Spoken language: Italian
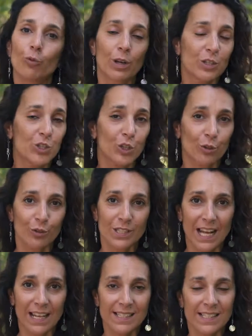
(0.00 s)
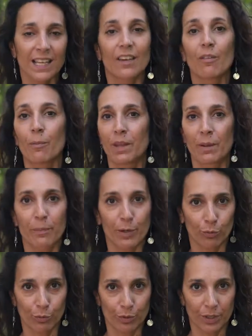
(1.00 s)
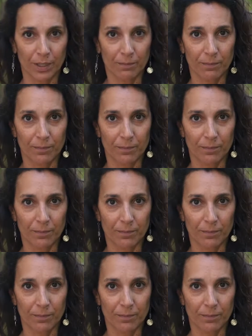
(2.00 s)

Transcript: una circostanza che va bene per tutti.